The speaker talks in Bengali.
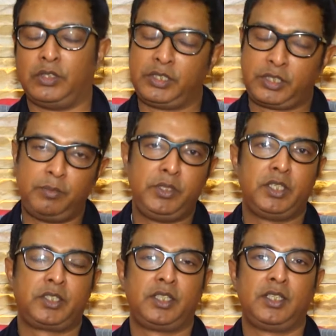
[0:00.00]
দেশে
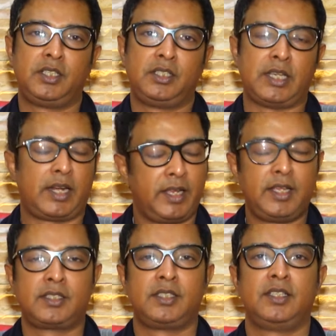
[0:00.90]
বিদেশে যারাই
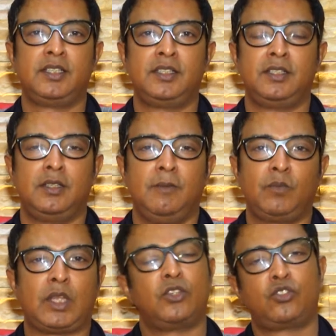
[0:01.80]
আছে
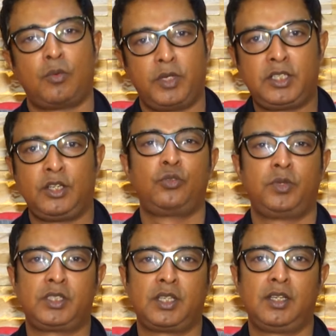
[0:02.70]
তাদের সবাইকে
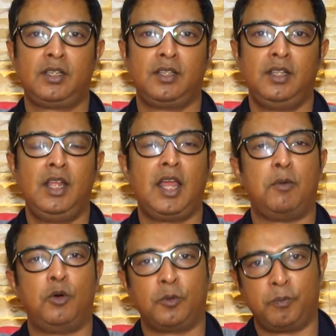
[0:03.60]
শুভেচ্ছা
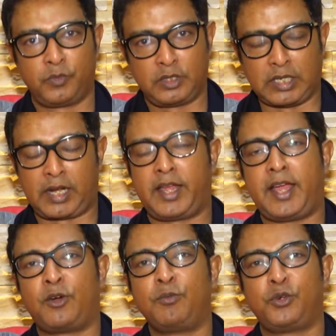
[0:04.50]
এবং যারা
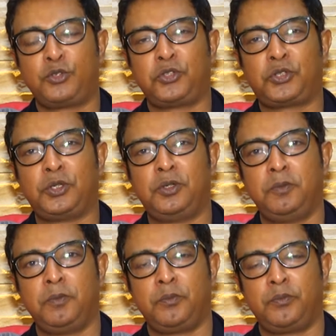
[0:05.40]
এখন পর্যন্ত
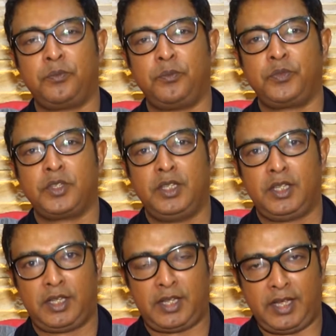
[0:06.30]

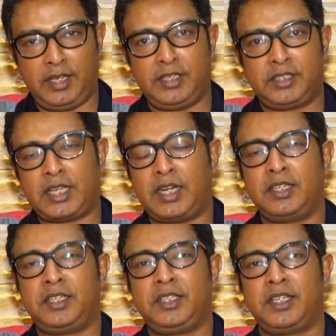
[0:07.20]
এই
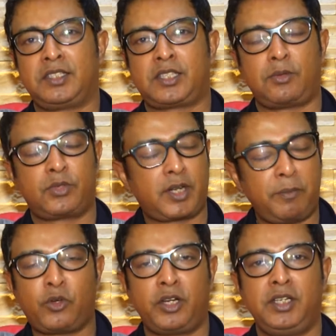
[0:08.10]
চ্যানেলটিকে সাবস্ক্রাইব
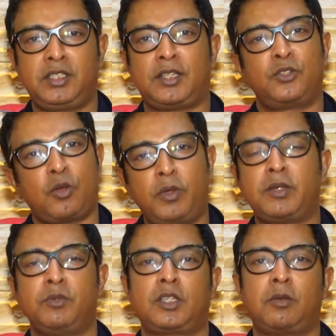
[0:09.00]
করেনি তাদের সবাইকে
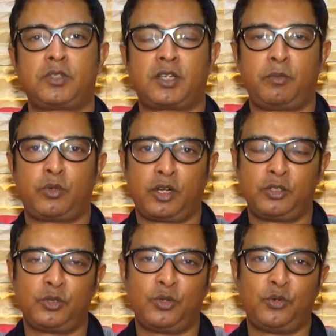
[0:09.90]
আমি সাবস্ক্রাইব করার
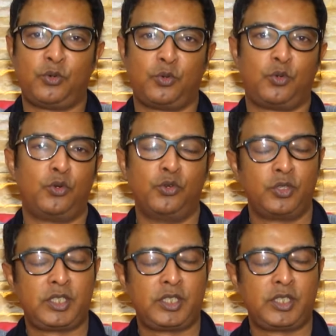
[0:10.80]
জন্য অনুরোধ